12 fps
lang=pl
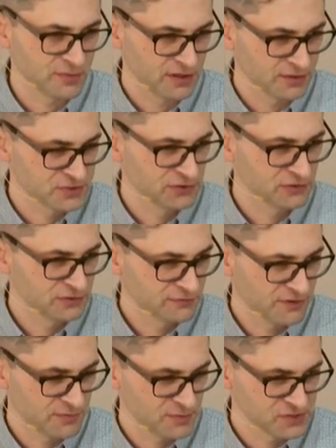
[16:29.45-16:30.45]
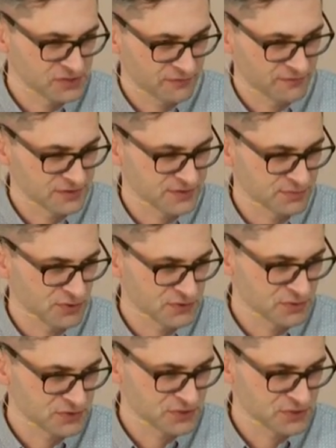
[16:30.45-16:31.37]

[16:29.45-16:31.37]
ale przygotowujemy się w ten sposób,